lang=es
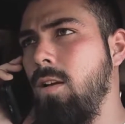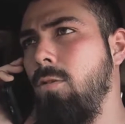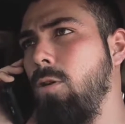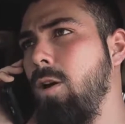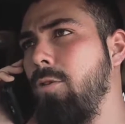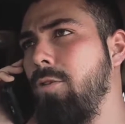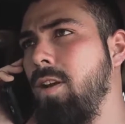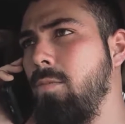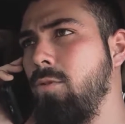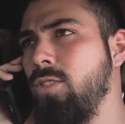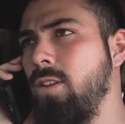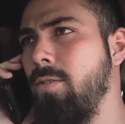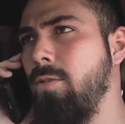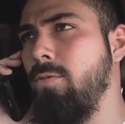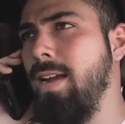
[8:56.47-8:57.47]
Luego iremos
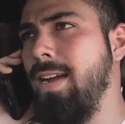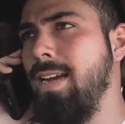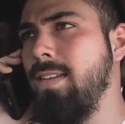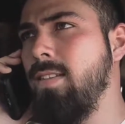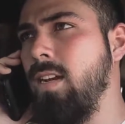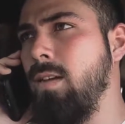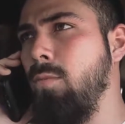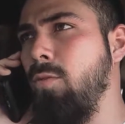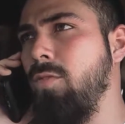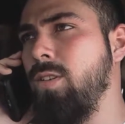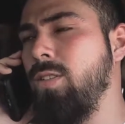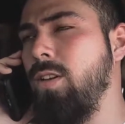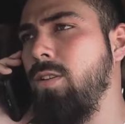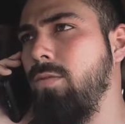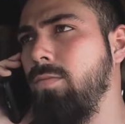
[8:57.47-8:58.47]
a ver una casa que me
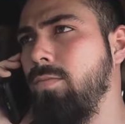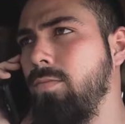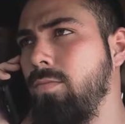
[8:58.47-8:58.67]
ofrecieron.